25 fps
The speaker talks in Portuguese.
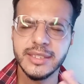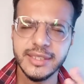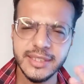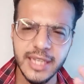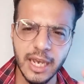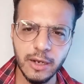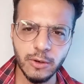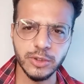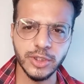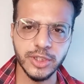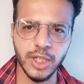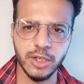
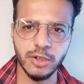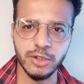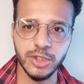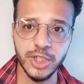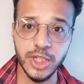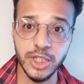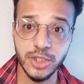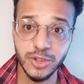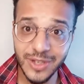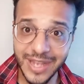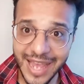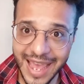Tá gostando
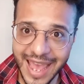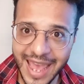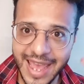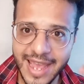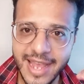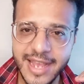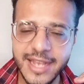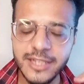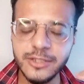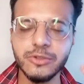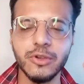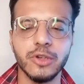disso? É
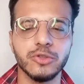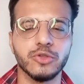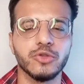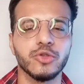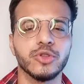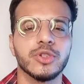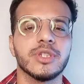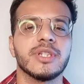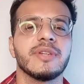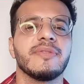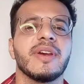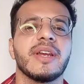isso o
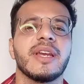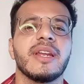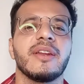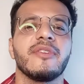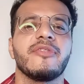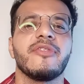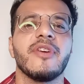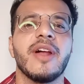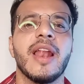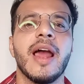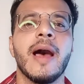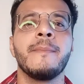assunto que você vai querer
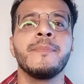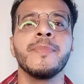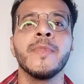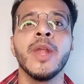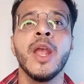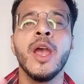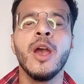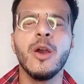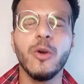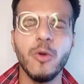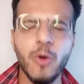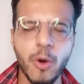falar?
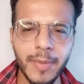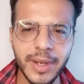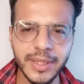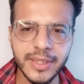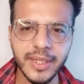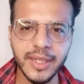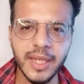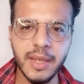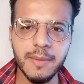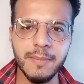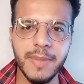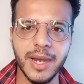
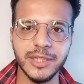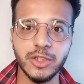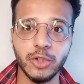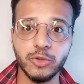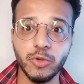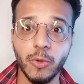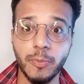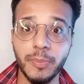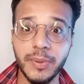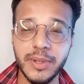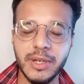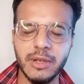Comenta aqui embaixo a
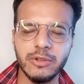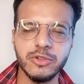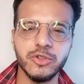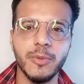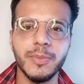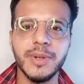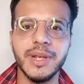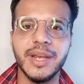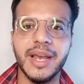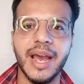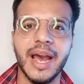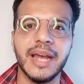tua opinião
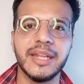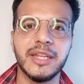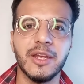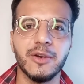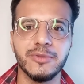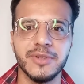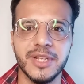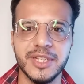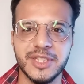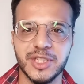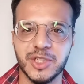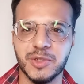sobre cada
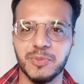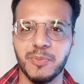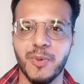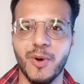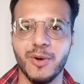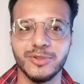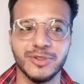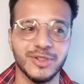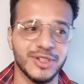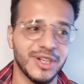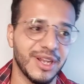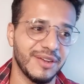um desses
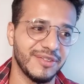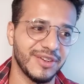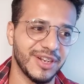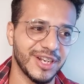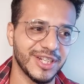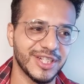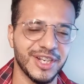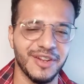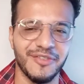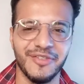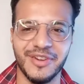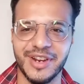pontos. Na
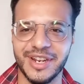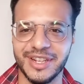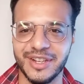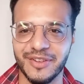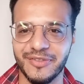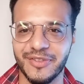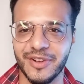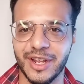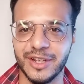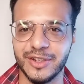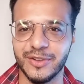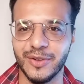verdade, eu deveria
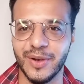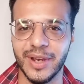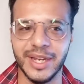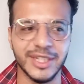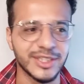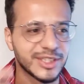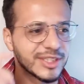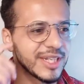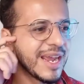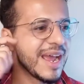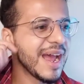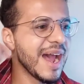ter falado
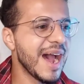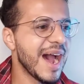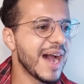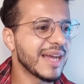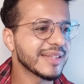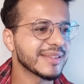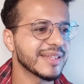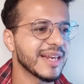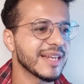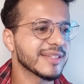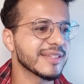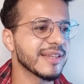antes.
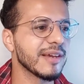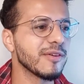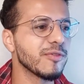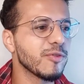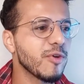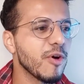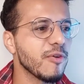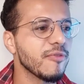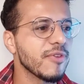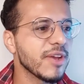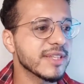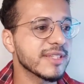Atração,
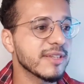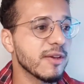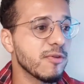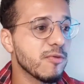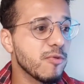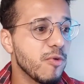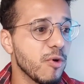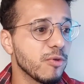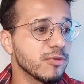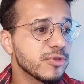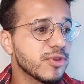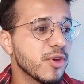
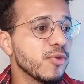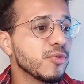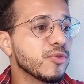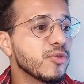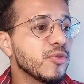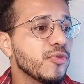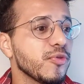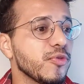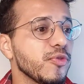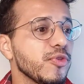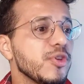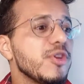conversão,
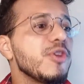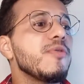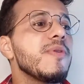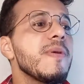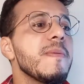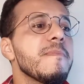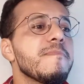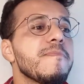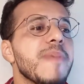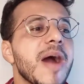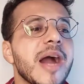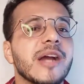conteúdo, funil,
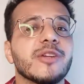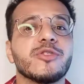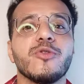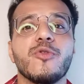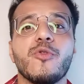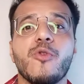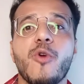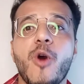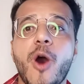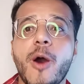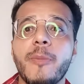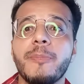impacto,
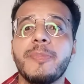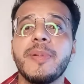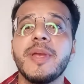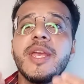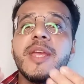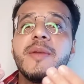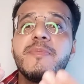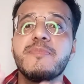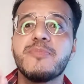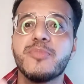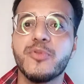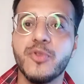copy
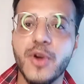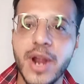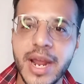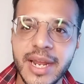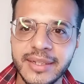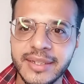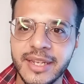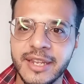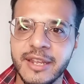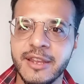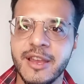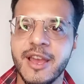e
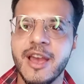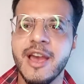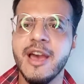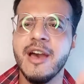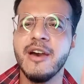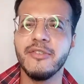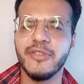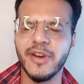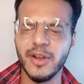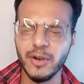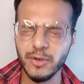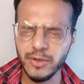branding.
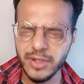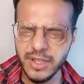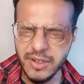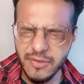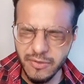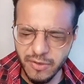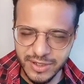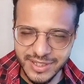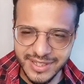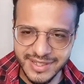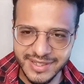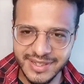Fala o que
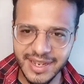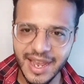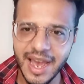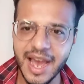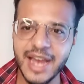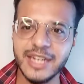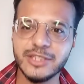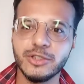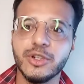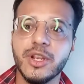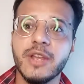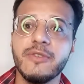você
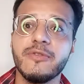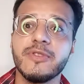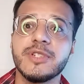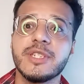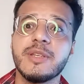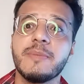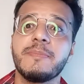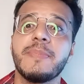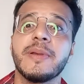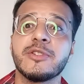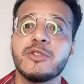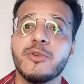acha, o que
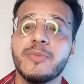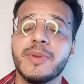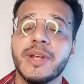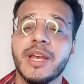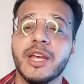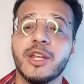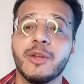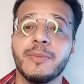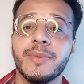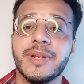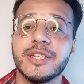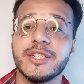você pensa sobre
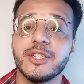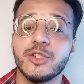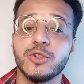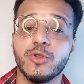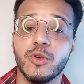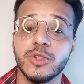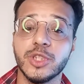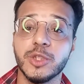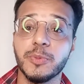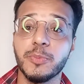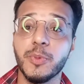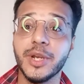cada uma dessas
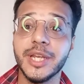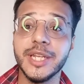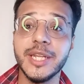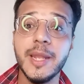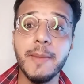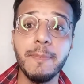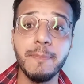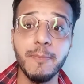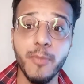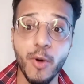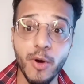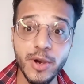coisas, porque
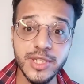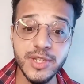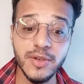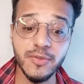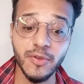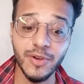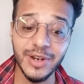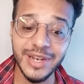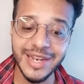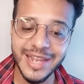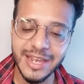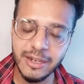depois eu
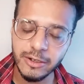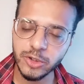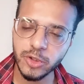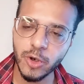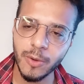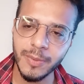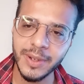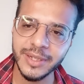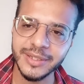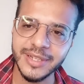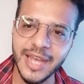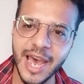vou ler os
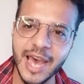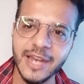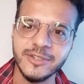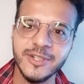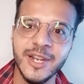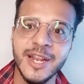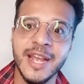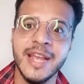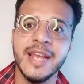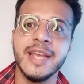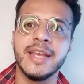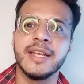
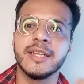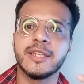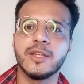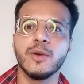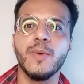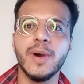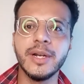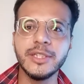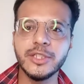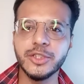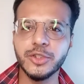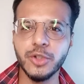comentários.
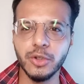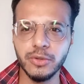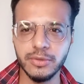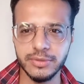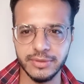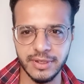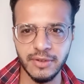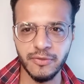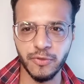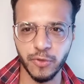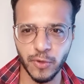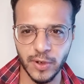Então, antes de
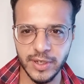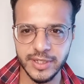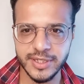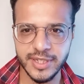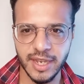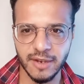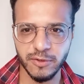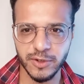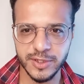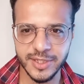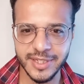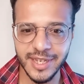eu
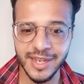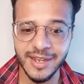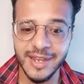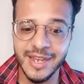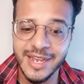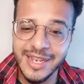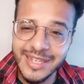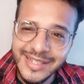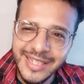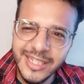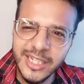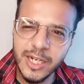influenciar você,
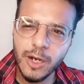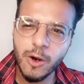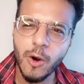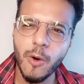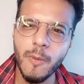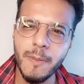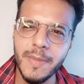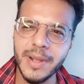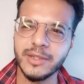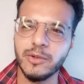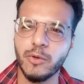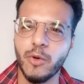você já
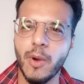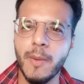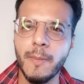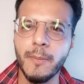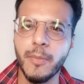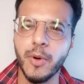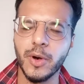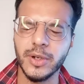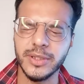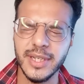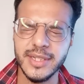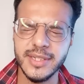comenta qual a
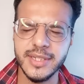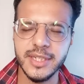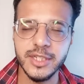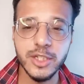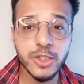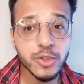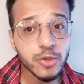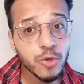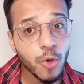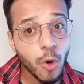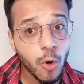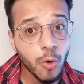importância
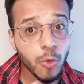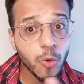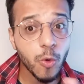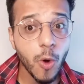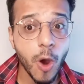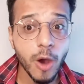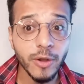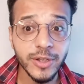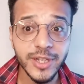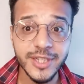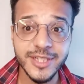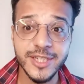disso ou
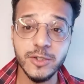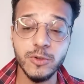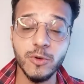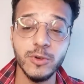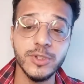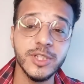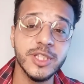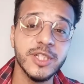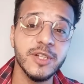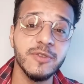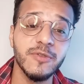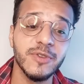qual dessas
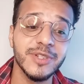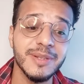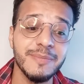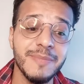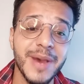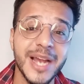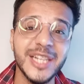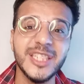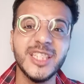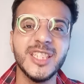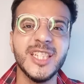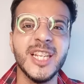coisas que você
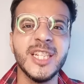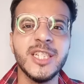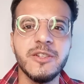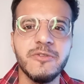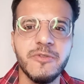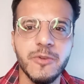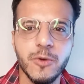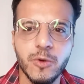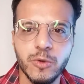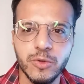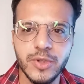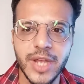mais tem
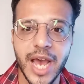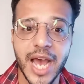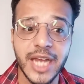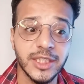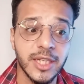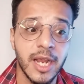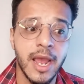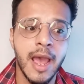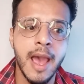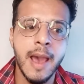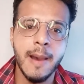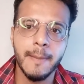
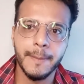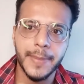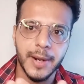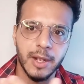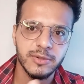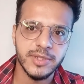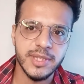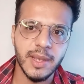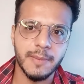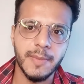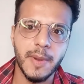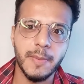dificuldade, para
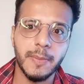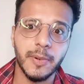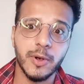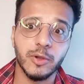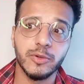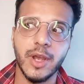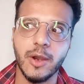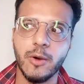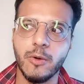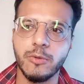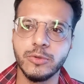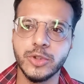eu saber para
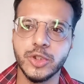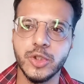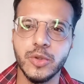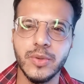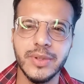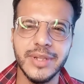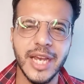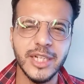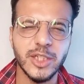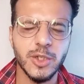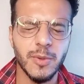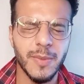eu dar
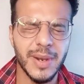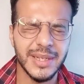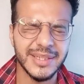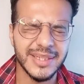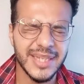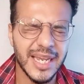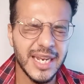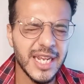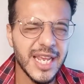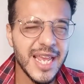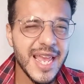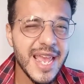continuidade a uma
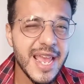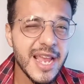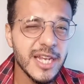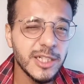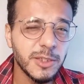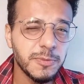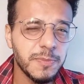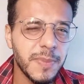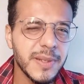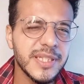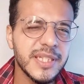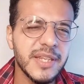série
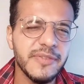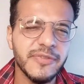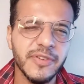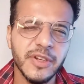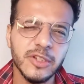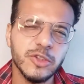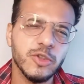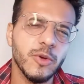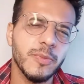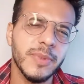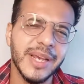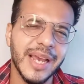
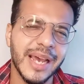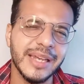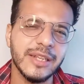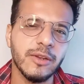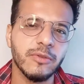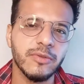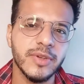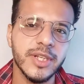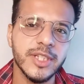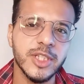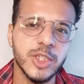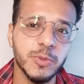específica sobre
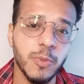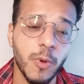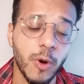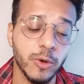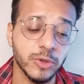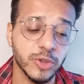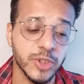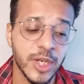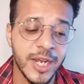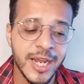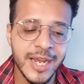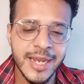cada um desses
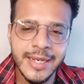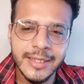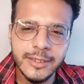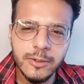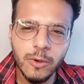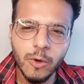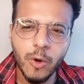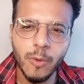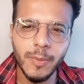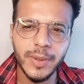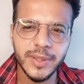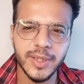pontos.
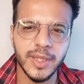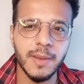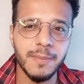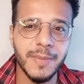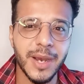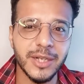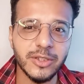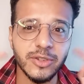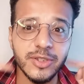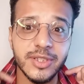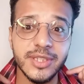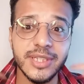Então, comenta aqui
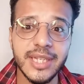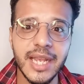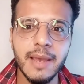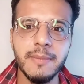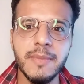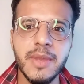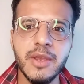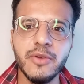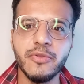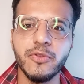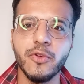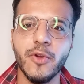embaixo sem a
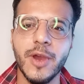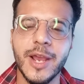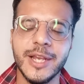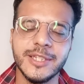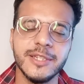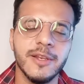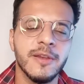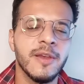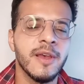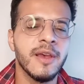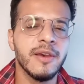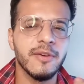minha
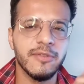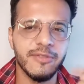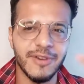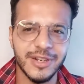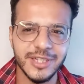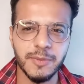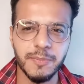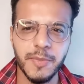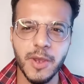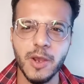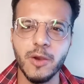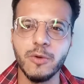influência,
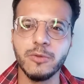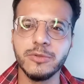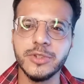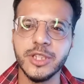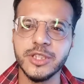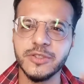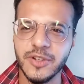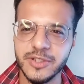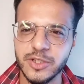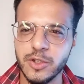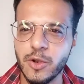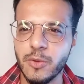faça
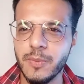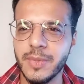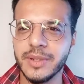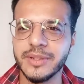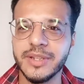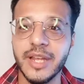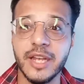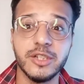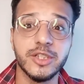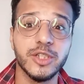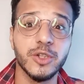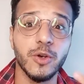perguntas, faça
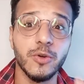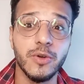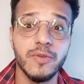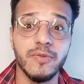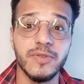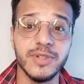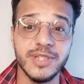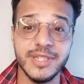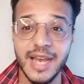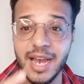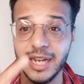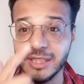comentários, diga o que
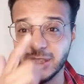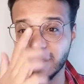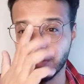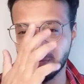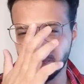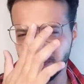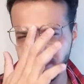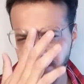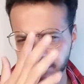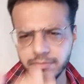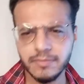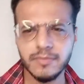você acha
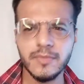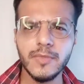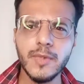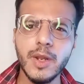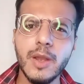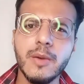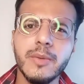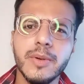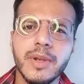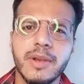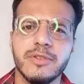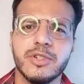
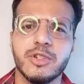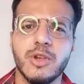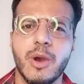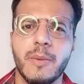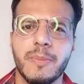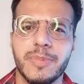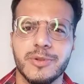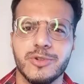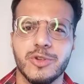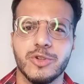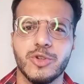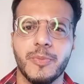porque você é
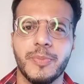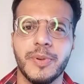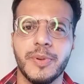uma pessoa de